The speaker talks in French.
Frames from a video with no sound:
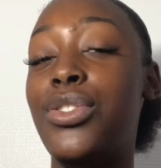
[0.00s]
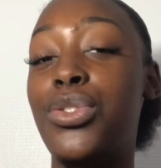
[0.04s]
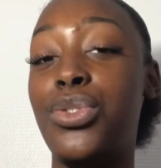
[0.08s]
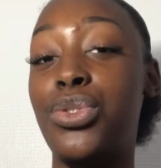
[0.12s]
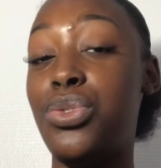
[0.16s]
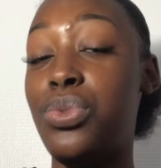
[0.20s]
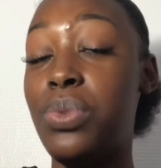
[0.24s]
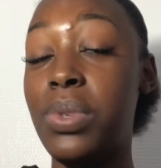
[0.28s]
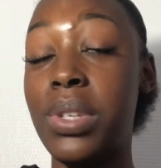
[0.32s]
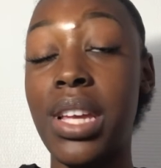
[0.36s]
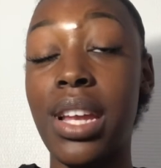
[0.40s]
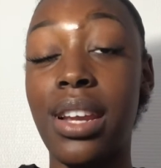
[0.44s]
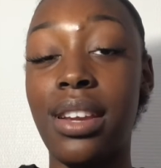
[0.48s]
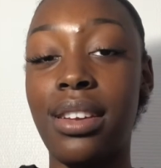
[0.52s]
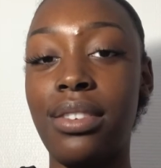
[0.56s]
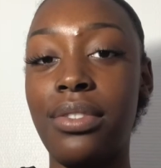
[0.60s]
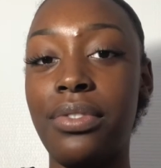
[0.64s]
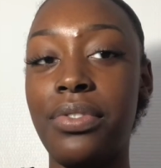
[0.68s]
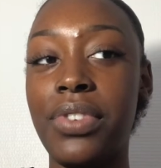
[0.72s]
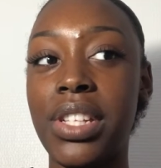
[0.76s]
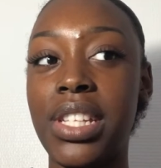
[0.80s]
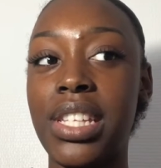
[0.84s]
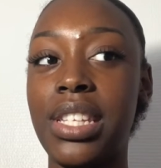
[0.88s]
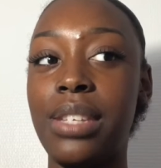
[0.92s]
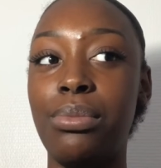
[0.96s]
je suis quelqu'un en
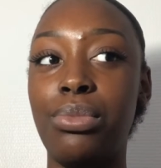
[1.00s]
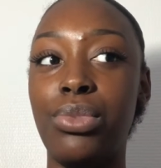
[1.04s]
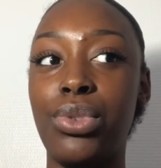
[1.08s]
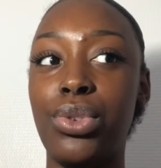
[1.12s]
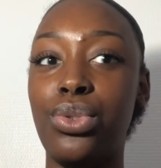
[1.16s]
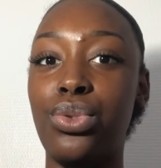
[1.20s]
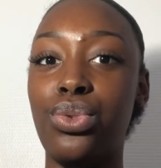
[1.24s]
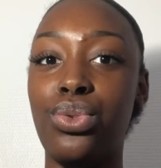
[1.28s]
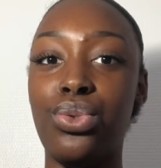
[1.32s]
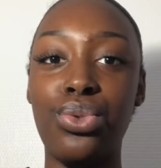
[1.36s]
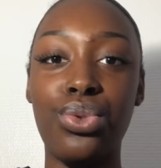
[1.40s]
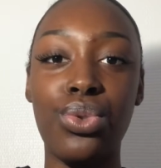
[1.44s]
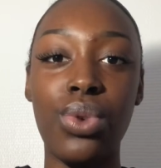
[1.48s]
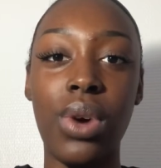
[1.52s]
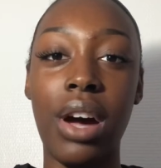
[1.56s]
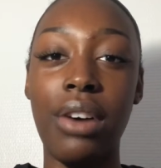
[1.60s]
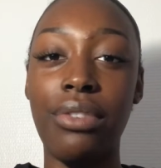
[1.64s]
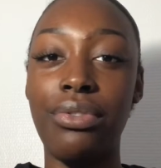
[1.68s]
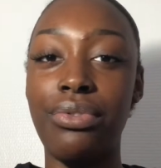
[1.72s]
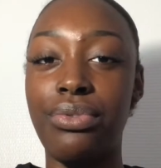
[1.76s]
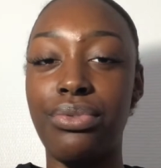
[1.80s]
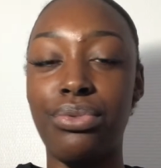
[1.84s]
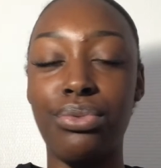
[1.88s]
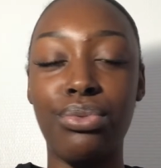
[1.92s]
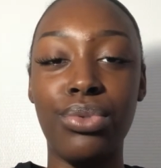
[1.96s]
fait qui me donne toujours à
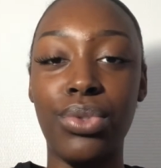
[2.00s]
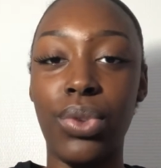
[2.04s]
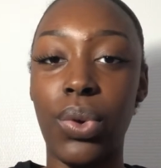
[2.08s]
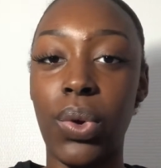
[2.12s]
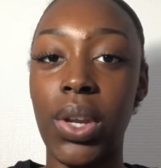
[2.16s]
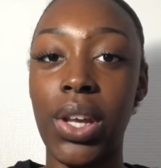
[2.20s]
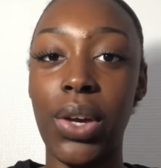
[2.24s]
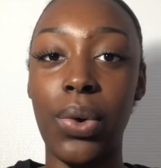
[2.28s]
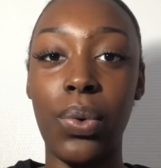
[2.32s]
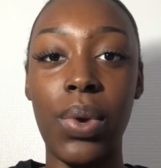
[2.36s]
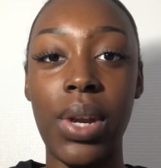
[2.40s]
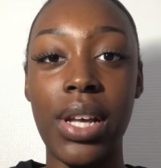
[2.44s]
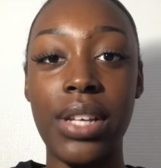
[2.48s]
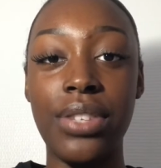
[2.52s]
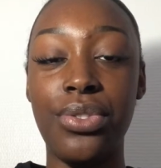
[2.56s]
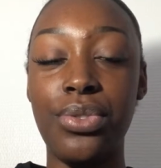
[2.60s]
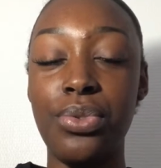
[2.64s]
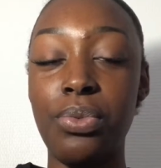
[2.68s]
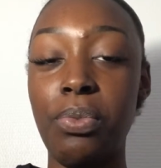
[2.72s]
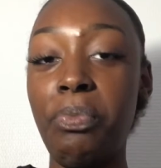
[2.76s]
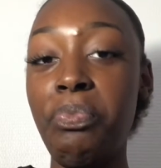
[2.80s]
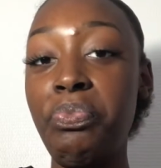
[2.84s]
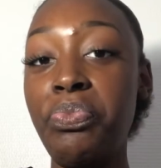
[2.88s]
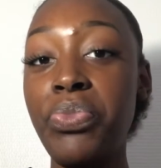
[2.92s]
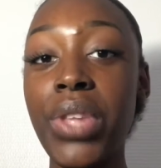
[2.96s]
fond dans les
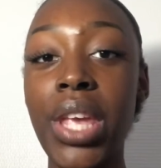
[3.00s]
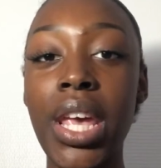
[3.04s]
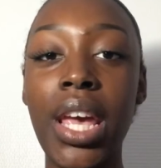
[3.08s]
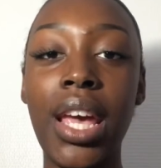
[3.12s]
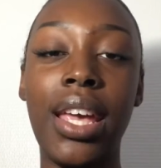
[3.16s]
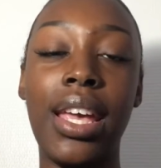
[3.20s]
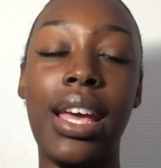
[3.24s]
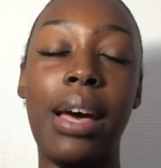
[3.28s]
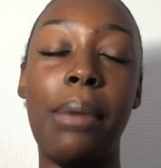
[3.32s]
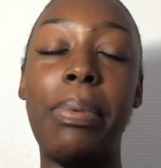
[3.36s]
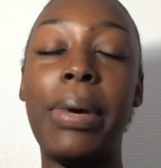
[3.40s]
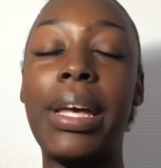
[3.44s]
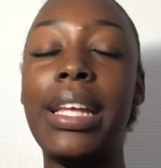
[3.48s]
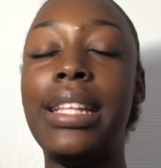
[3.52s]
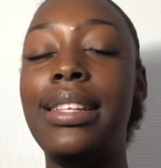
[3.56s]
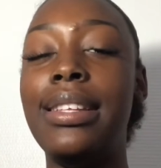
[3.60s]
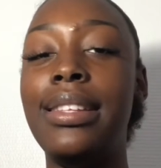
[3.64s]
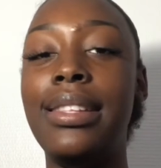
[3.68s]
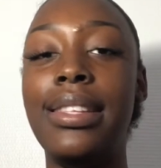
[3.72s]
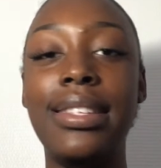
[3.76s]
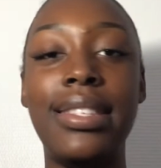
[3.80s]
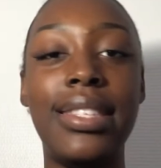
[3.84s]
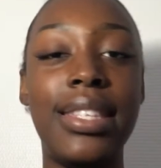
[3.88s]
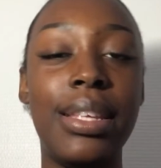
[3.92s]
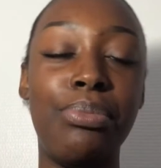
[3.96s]
relations et après des
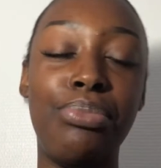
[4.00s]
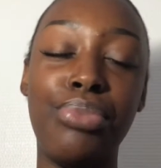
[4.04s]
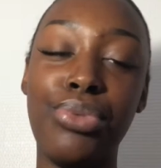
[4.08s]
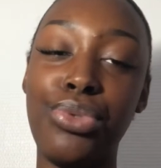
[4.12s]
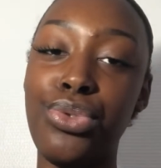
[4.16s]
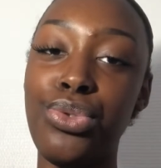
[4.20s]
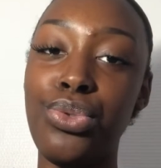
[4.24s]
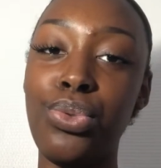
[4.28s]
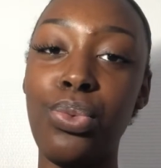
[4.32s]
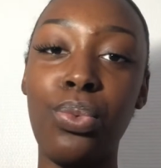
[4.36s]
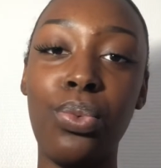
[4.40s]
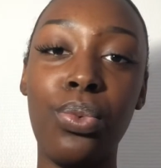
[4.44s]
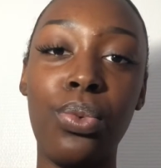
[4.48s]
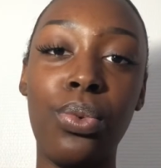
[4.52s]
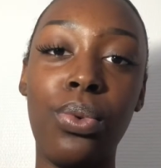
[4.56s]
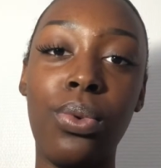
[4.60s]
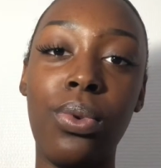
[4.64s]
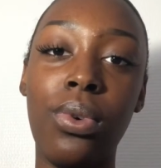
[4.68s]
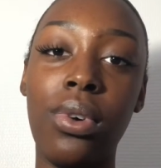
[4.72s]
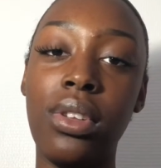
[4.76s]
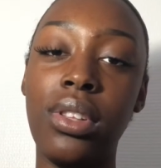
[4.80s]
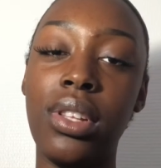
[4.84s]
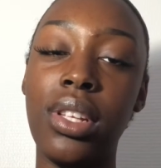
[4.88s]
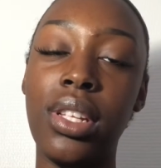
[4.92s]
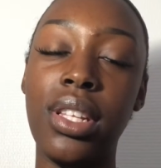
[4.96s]
déceptions,
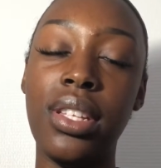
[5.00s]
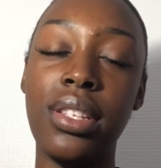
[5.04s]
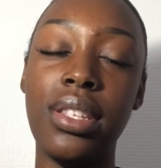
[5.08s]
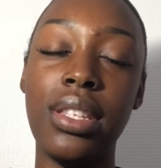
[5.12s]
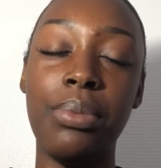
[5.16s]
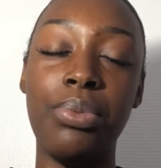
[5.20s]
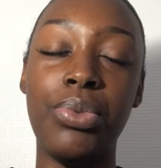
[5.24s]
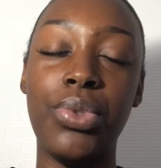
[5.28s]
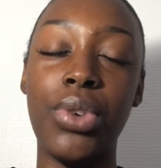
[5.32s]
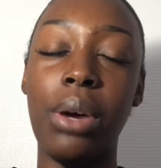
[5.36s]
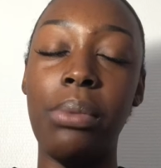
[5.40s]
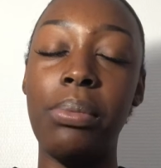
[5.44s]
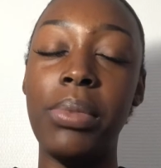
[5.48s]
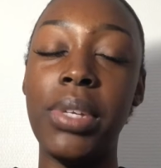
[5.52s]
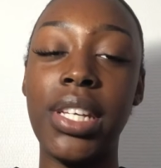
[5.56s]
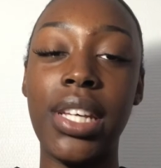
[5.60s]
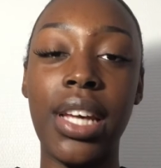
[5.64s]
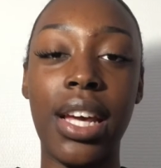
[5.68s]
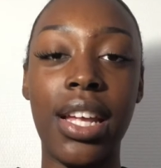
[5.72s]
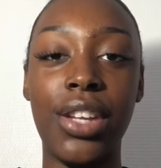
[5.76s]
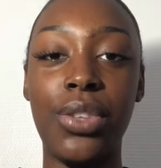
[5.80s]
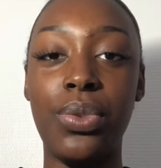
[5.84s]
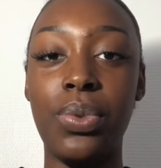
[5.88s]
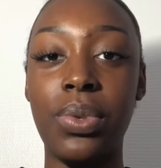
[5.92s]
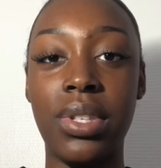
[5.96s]
euh, des déceptions
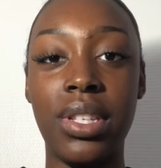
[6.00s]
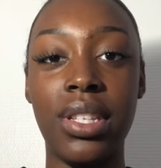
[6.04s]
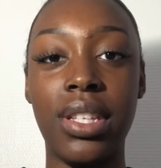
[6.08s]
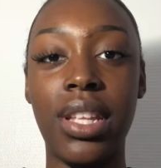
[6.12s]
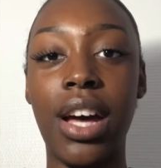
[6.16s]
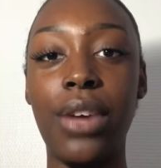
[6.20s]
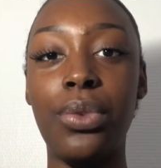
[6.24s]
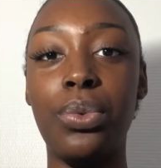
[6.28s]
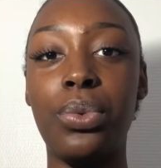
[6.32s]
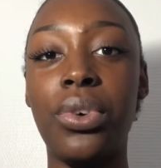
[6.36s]
amicales et tout etc.